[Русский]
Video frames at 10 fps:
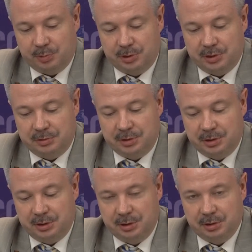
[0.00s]
Против
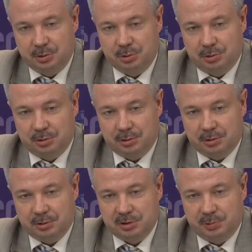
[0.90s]
Сирии идет
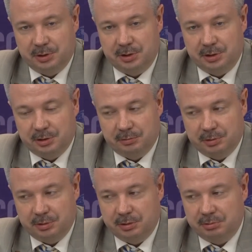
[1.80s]
э,
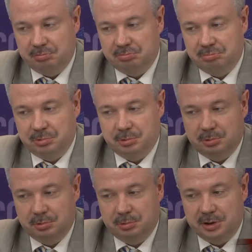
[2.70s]
спланированная,
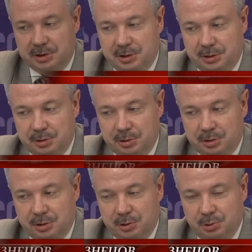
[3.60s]
э, достаточно
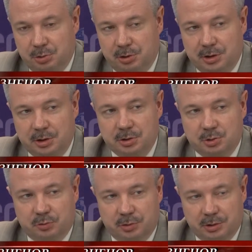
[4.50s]
хорошо
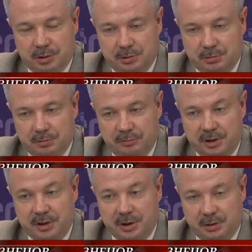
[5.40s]
организованная
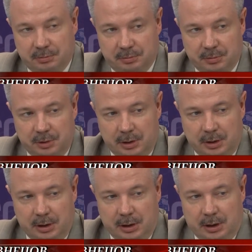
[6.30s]
война
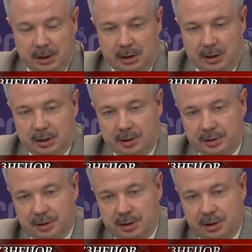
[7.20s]

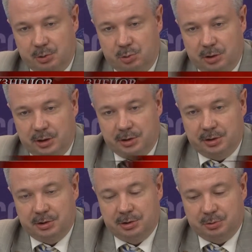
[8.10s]
на
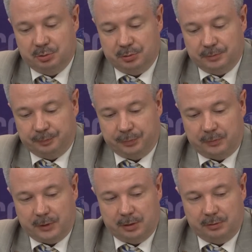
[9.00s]
регулярной основе.
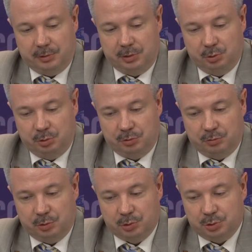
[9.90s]
Э, воюют
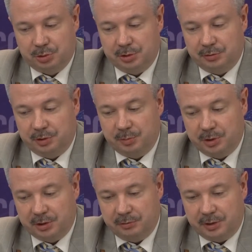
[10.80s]
вооруженные
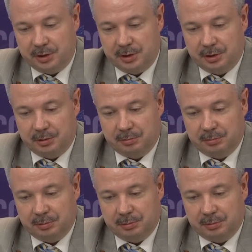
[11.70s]
формирования,